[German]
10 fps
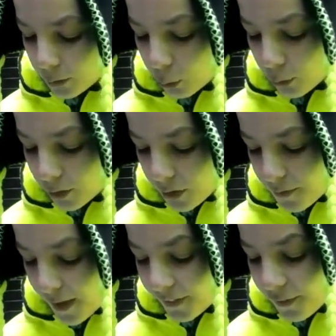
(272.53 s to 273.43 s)
Dort
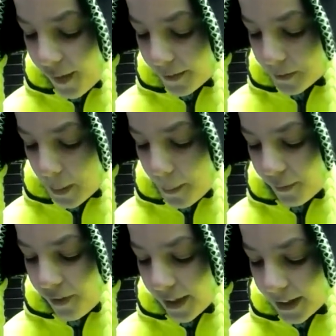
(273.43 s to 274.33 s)
im Westen wären es 2
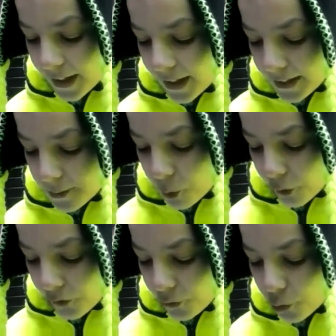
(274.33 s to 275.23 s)
bis 4 Grad, im
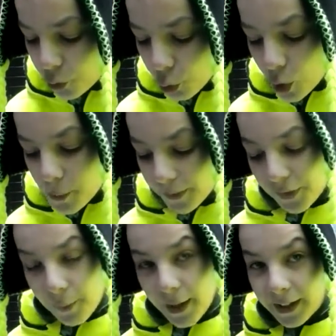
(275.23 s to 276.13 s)
Osten 0
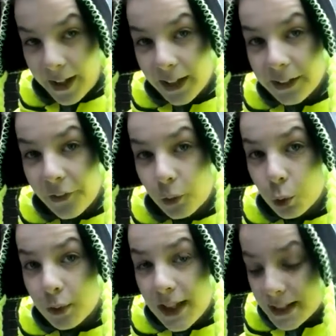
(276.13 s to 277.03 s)
bis 2 Grad, das also ist auch
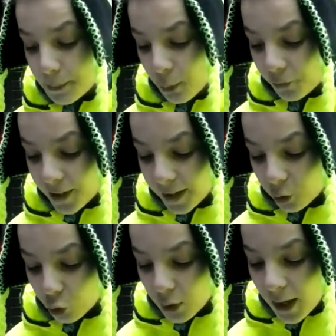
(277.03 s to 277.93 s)
dort leichte
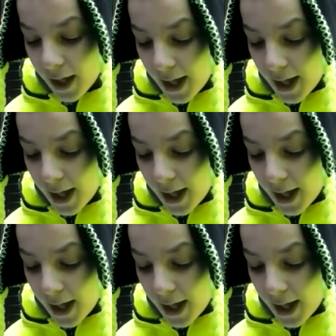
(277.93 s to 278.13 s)
Plusgrade schon.